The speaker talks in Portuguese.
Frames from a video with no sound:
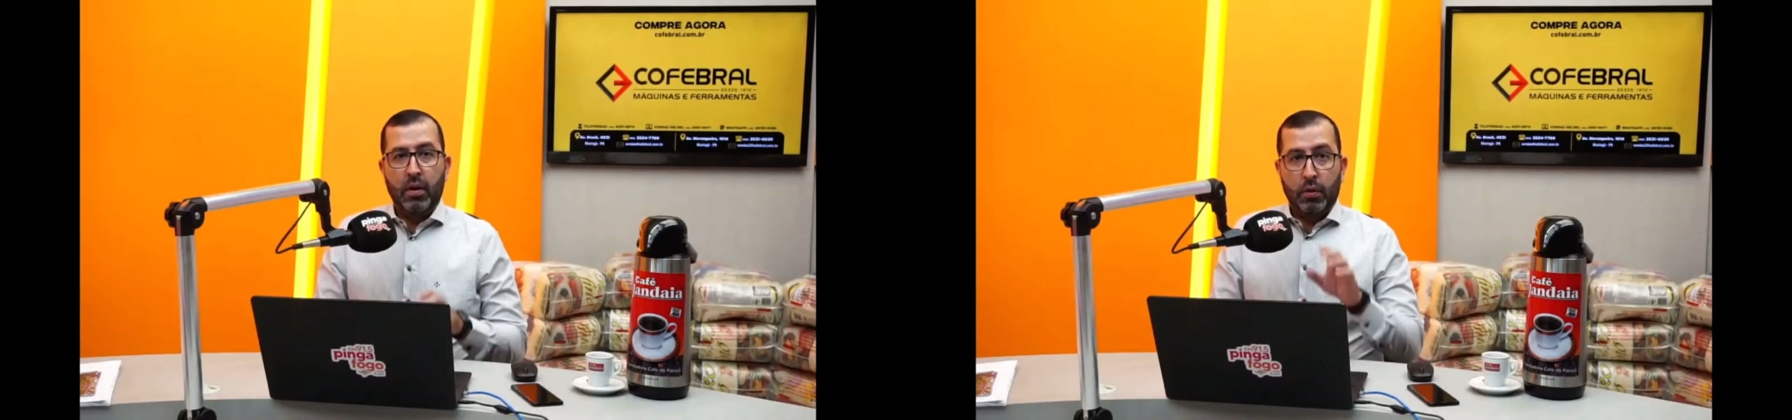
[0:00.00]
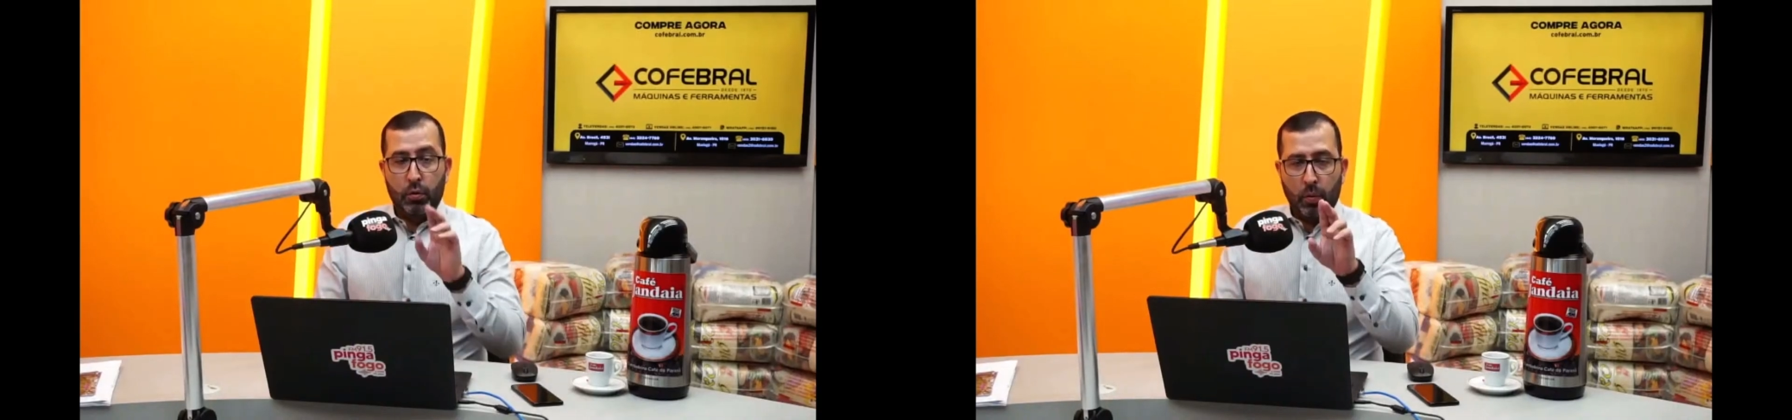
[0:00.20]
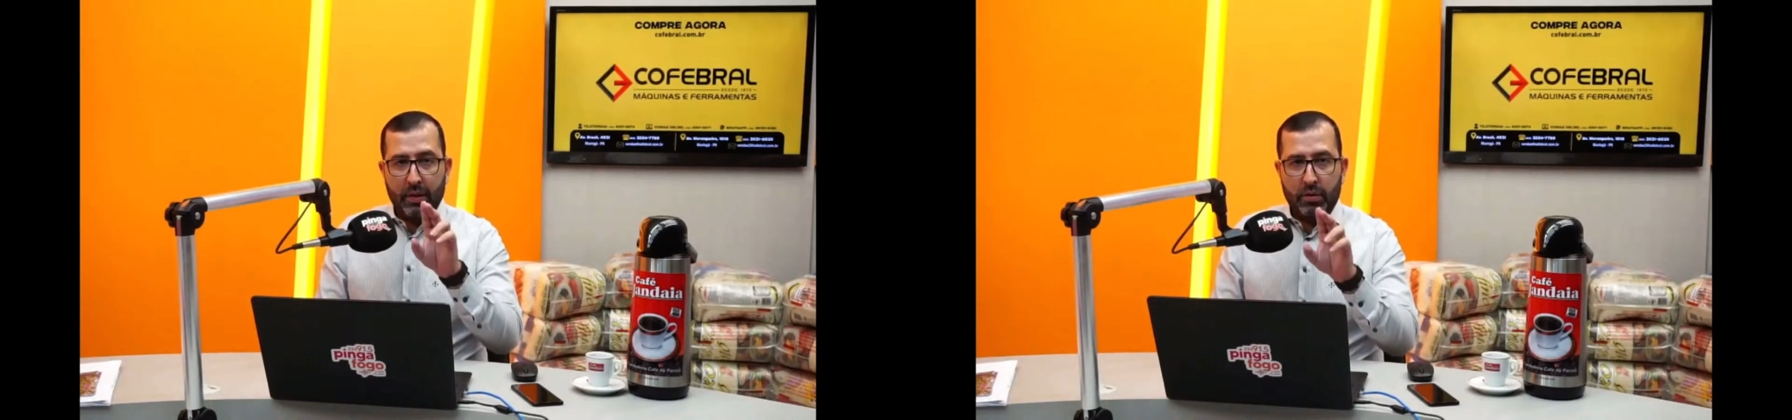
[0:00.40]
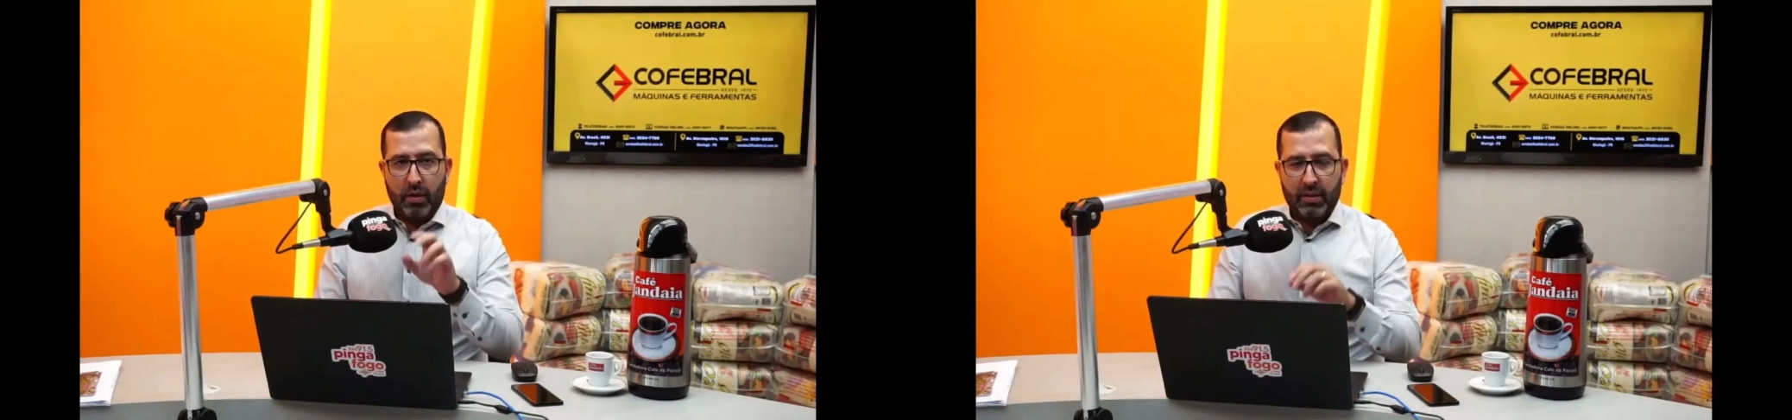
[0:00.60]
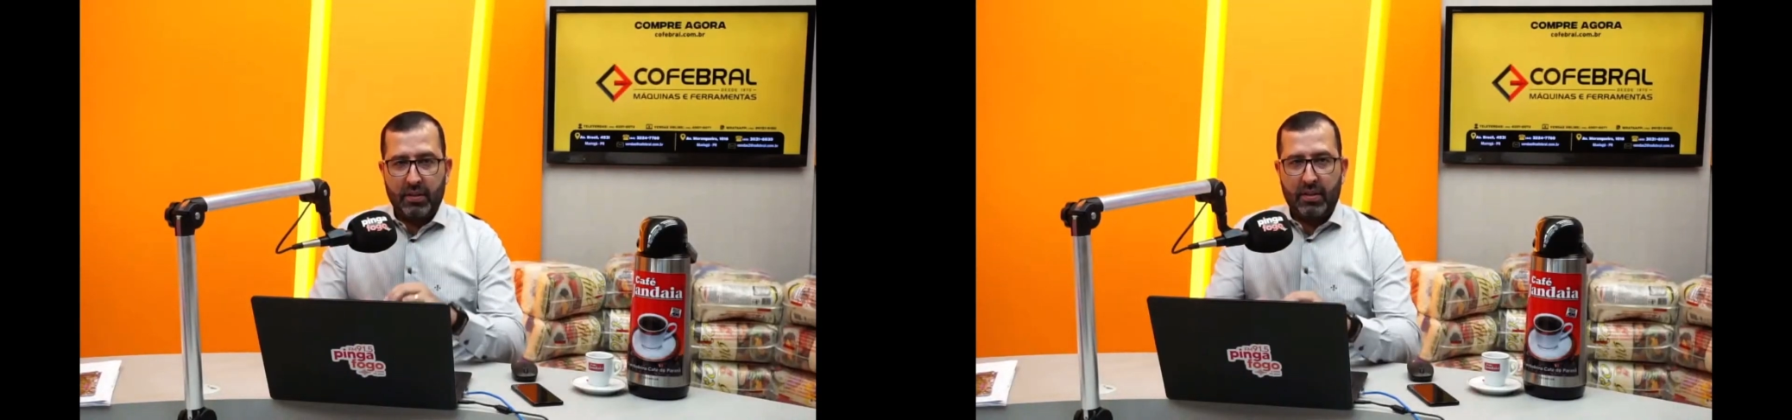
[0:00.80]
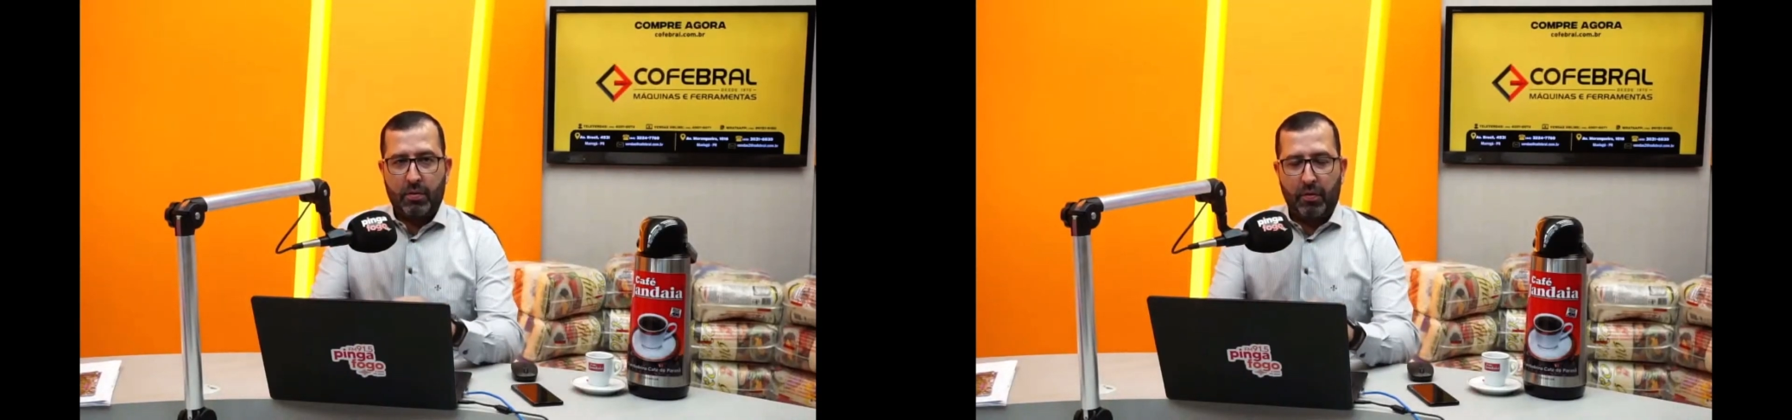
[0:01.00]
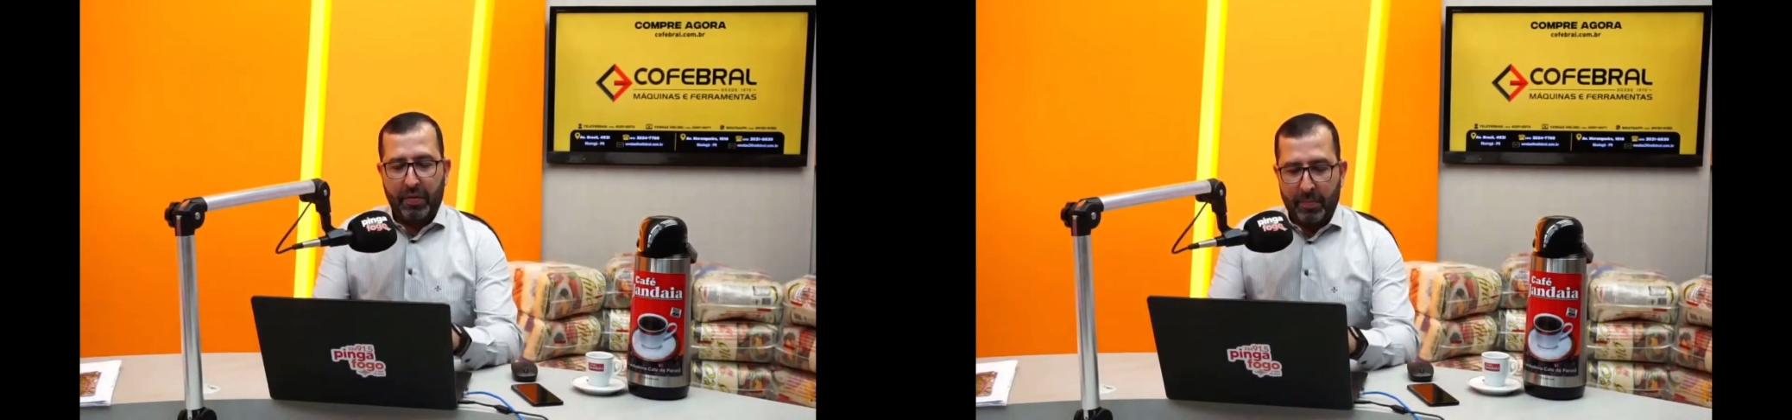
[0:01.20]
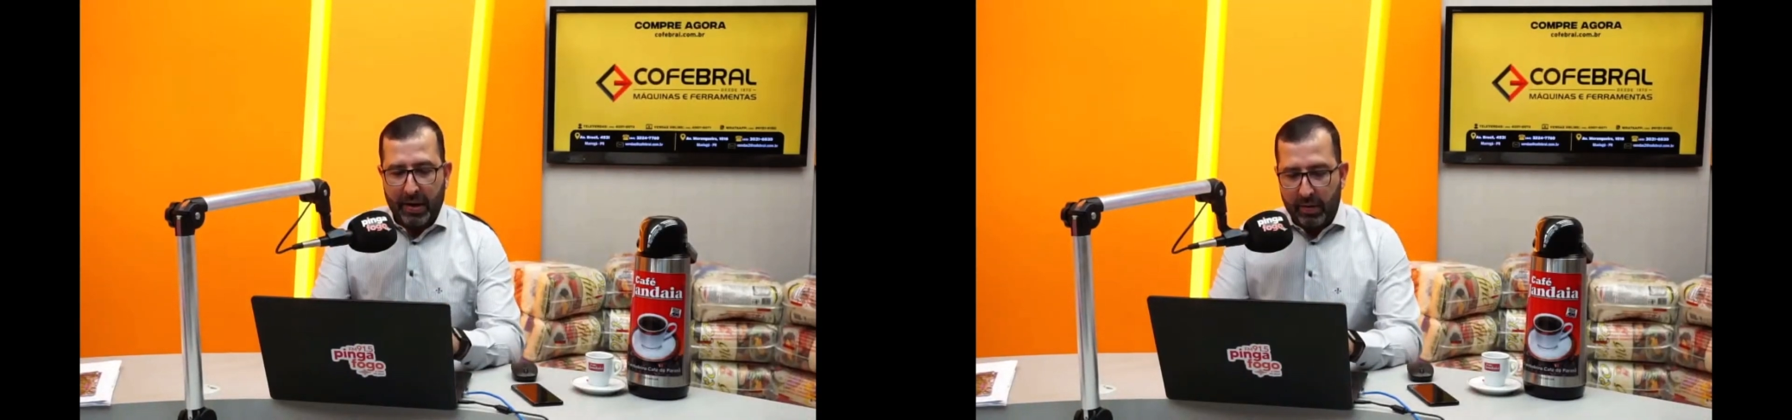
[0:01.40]
Duas lojas da
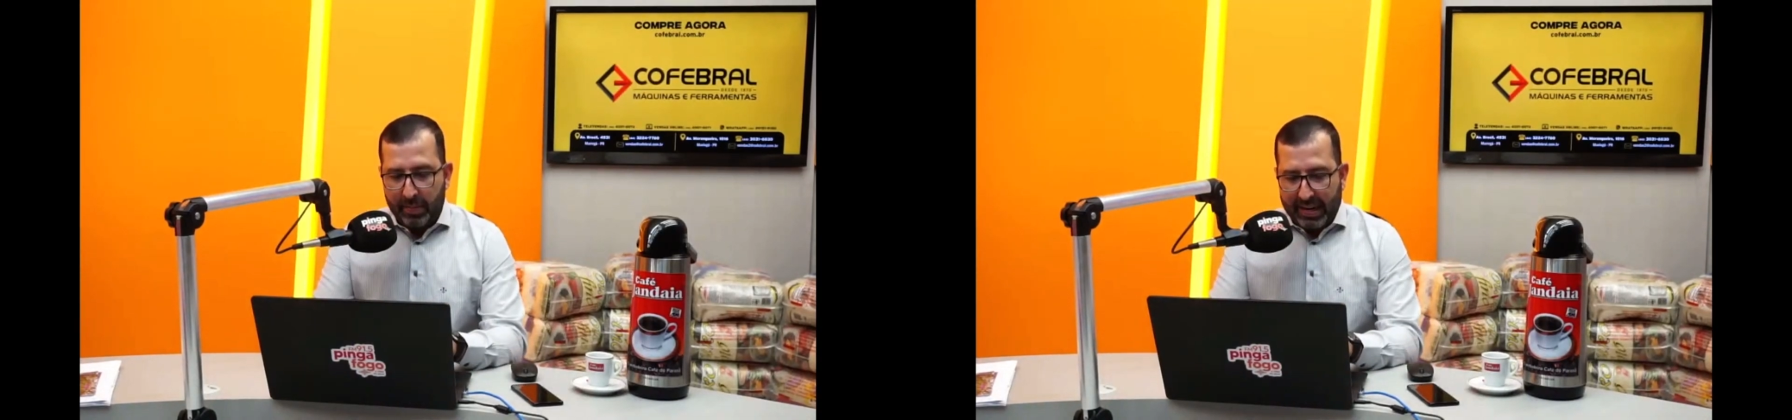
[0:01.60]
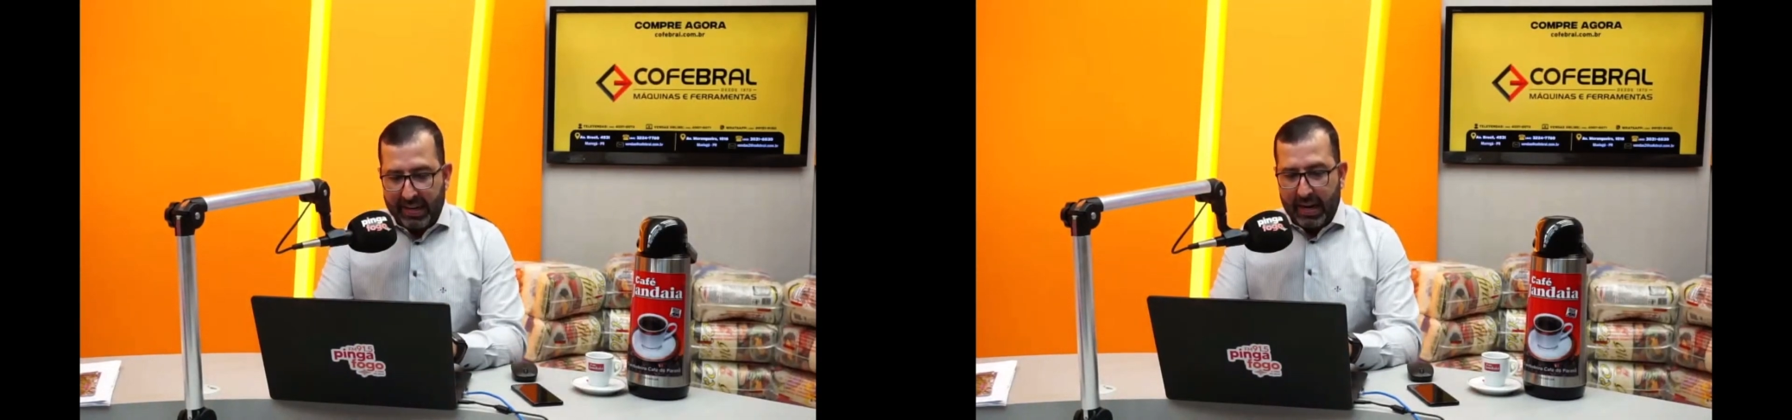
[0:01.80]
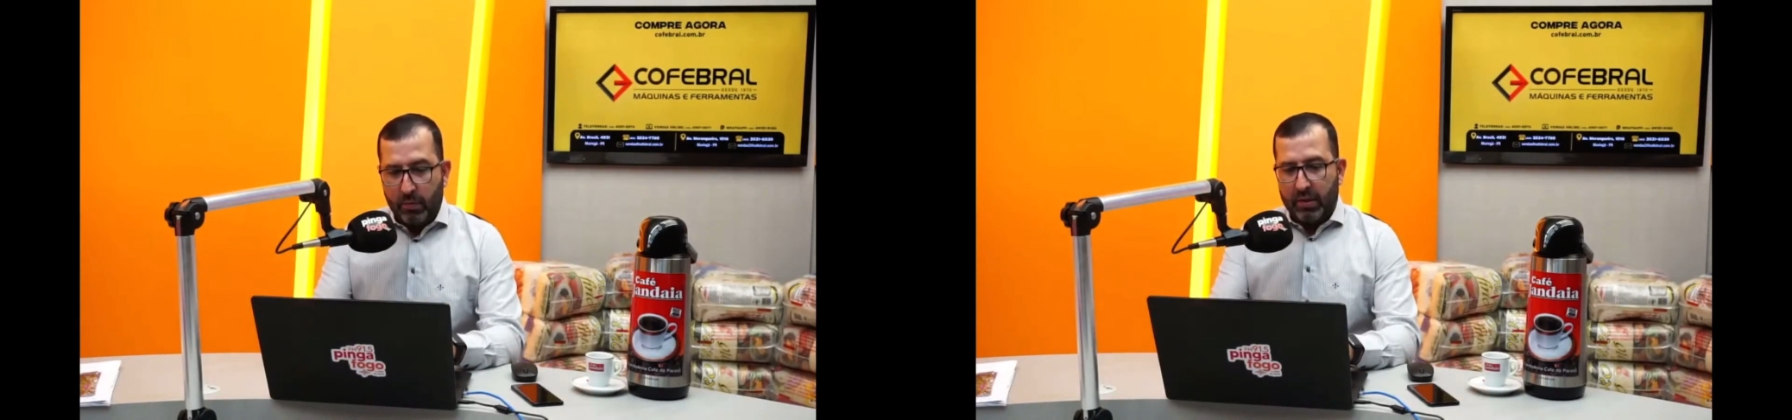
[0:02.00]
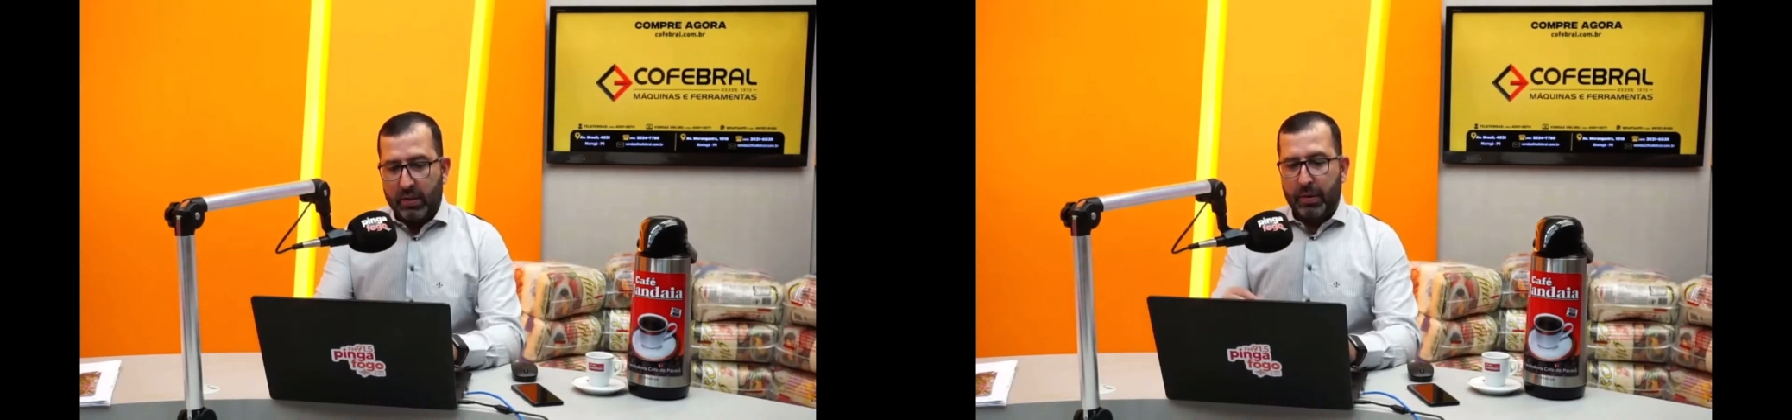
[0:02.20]
Cofebral em Maringá com as